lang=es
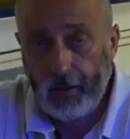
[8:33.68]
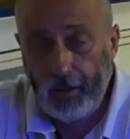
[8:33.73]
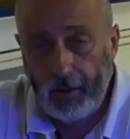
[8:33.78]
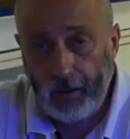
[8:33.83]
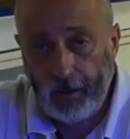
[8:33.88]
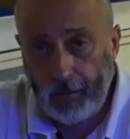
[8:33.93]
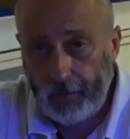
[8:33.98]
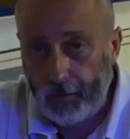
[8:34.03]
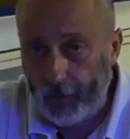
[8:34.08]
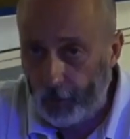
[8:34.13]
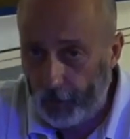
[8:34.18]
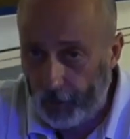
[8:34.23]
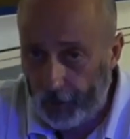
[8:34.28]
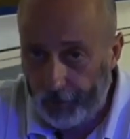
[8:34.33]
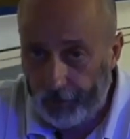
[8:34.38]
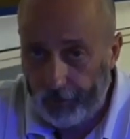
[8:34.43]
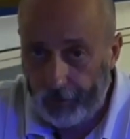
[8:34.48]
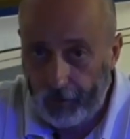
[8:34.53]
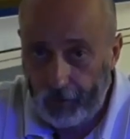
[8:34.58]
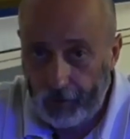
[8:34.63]
¿Y qué te iba a
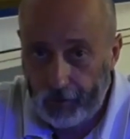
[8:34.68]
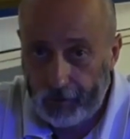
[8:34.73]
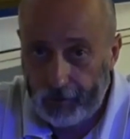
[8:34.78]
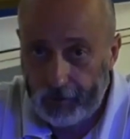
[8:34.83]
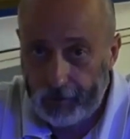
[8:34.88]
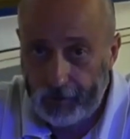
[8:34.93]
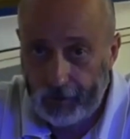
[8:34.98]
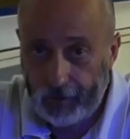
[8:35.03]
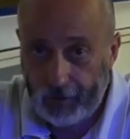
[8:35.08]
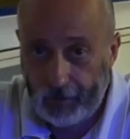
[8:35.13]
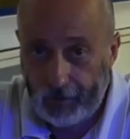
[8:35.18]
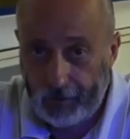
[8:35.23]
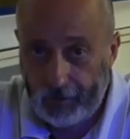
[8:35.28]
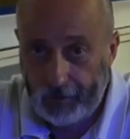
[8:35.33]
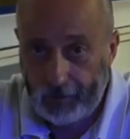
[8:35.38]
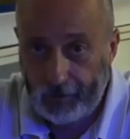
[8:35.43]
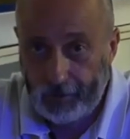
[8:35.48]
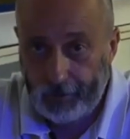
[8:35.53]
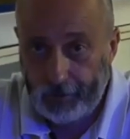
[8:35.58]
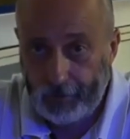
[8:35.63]
decir?
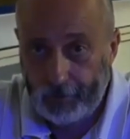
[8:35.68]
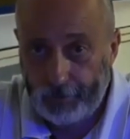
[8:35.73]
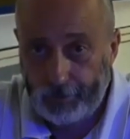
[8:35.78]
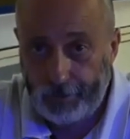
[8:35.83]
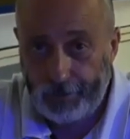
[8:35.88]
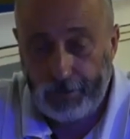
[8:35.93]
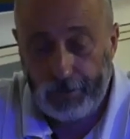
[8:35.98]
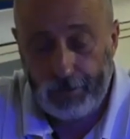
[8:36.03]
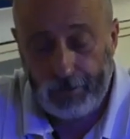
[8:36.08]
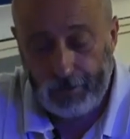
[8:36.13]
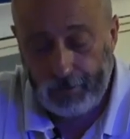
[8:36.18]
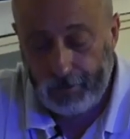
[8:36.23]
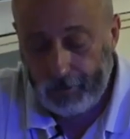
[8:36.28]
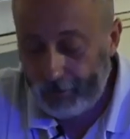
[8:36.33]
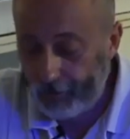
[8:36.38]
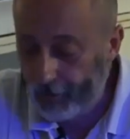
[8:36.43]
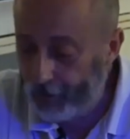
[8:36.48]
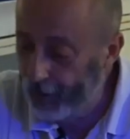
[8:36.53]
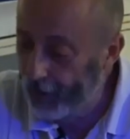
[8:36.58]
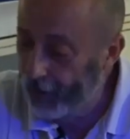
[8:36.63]
Eh,
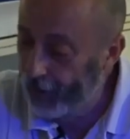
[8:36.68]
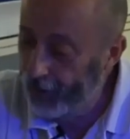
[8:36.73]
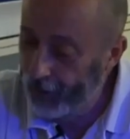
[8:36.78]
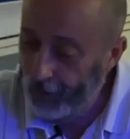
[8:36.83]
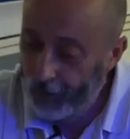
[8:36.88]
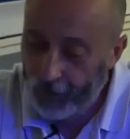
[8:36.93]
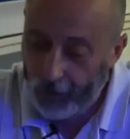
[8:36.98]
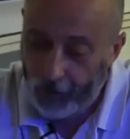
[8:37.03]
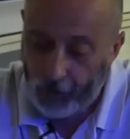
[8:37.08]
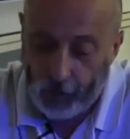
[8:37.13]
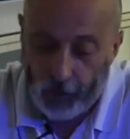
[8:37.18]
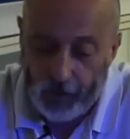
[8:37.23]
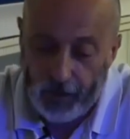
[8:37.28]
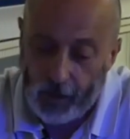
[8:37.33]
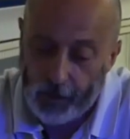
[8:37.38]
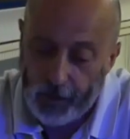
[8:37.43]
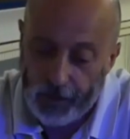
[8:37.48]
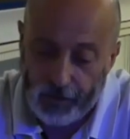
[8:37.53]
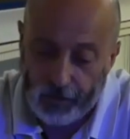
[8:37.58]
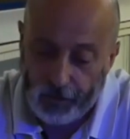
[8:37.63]
no
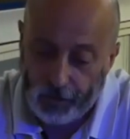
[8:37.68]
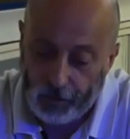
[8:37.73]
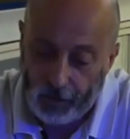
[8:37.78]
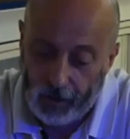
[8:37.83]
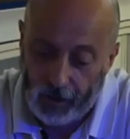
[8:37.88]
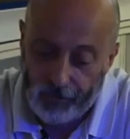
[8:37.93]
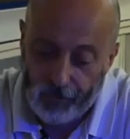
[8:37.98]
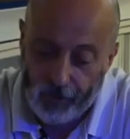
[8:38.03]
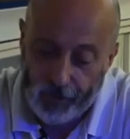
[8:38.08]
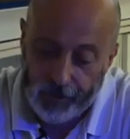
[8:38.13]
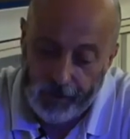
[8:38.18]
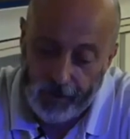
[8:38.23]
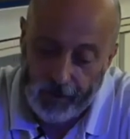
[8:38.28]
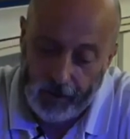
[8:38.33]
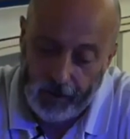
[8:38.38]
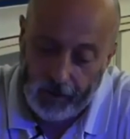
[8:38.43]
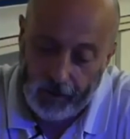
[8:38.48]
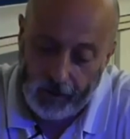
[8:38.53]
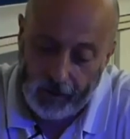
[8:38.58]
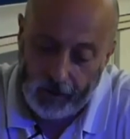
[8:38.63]
sabes tú la fuerza
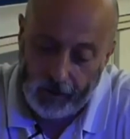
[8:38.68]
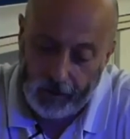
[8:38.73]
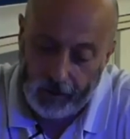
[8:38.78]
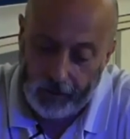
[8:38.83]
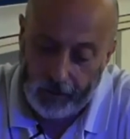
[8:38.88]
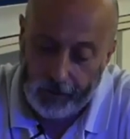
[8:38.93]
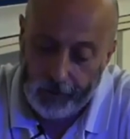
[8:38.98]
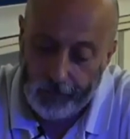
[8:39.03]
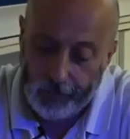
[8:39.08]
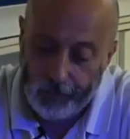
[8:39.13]
que,